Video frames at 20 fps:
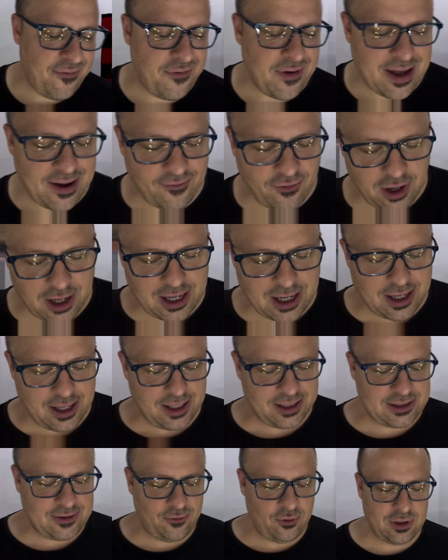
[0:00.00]
favola, eh,
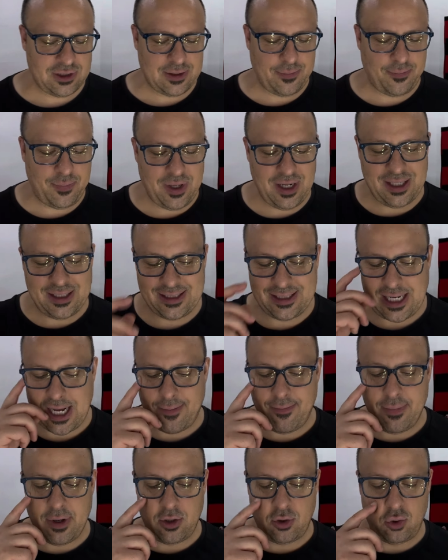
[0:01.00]
è venuto a sapere
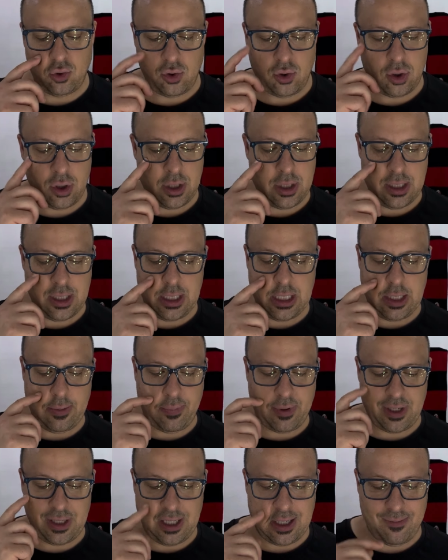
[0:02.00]
sabato, eh,
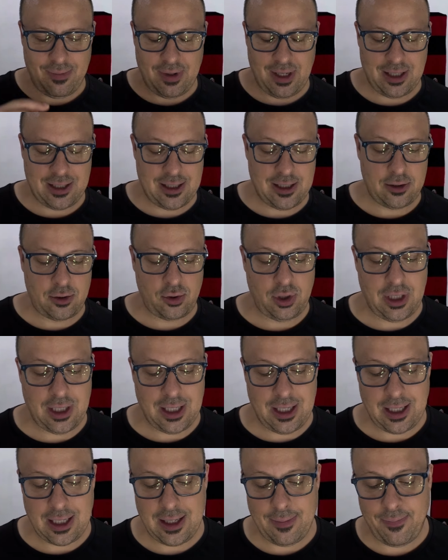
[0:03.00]
praticamente l'altro
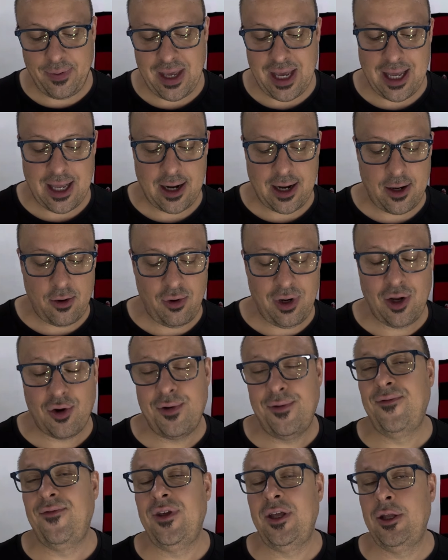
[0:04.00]
ieri, che Pierre non è
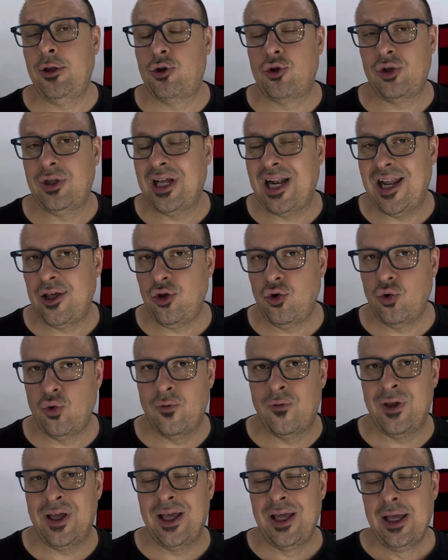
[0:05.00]
convinto dalla
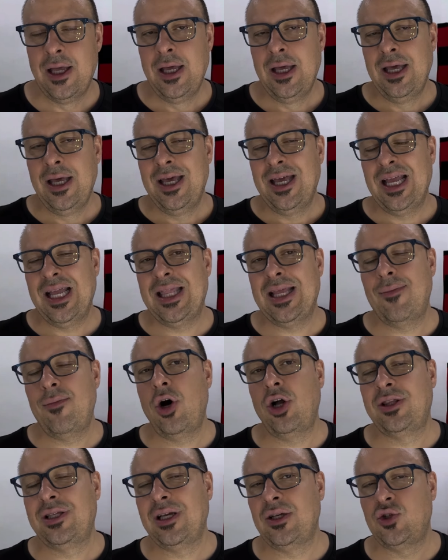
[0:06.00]
Juve e da
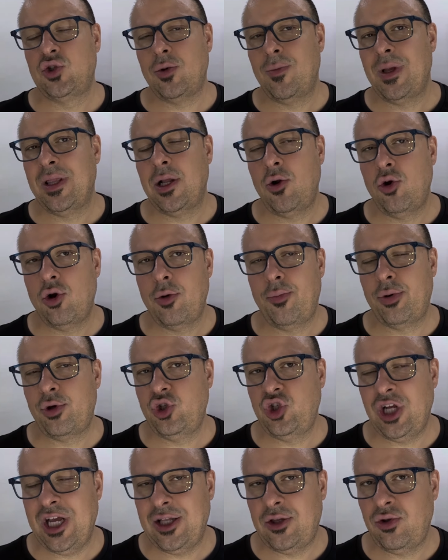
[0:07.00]
Mota, insomma, dal loro
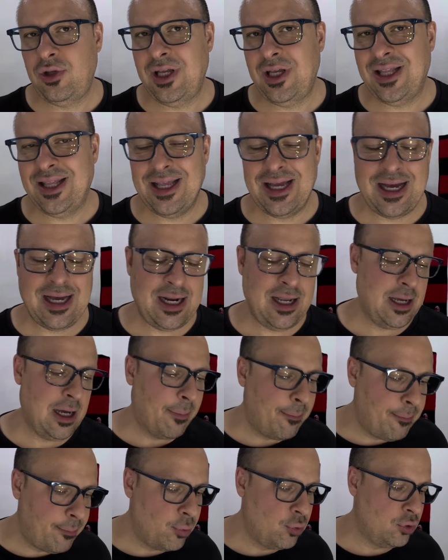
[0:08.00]
progetto di andare
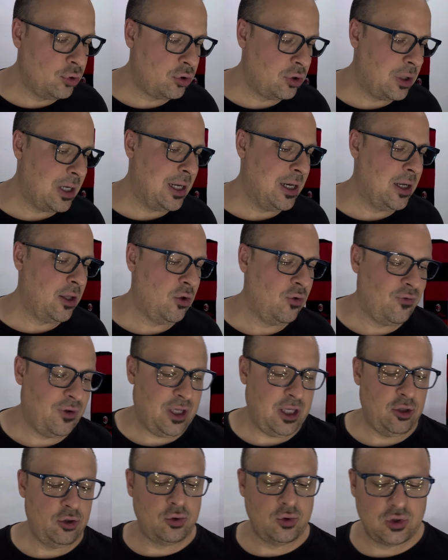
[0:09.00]
appunto alla
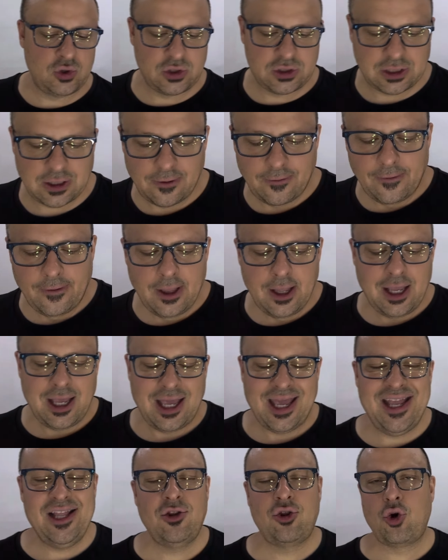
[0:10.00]
Juventus.
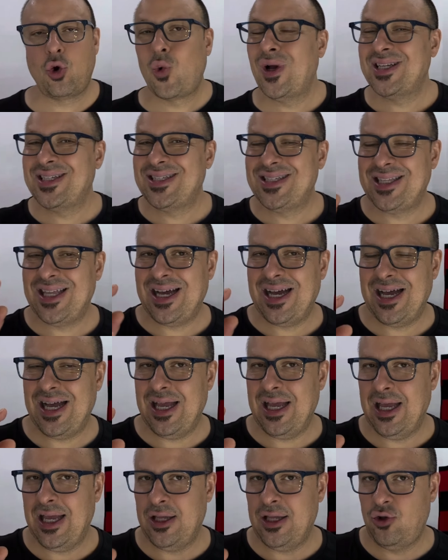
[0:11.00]
Entro
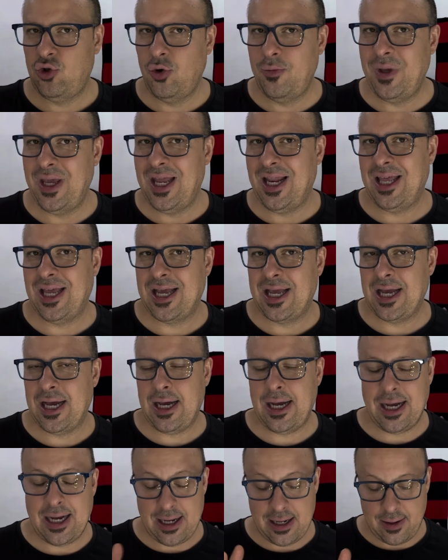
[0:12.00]
questa eh, domenica,
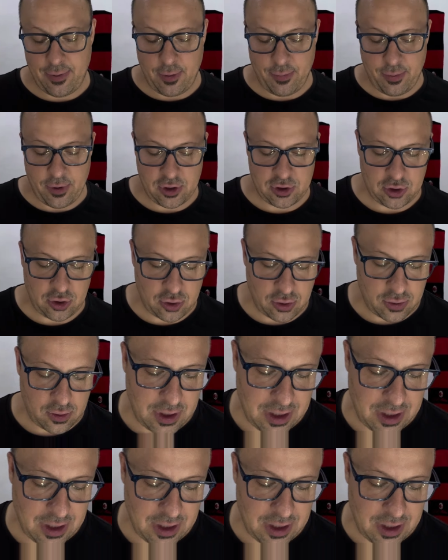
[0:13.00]
ah, a proposito,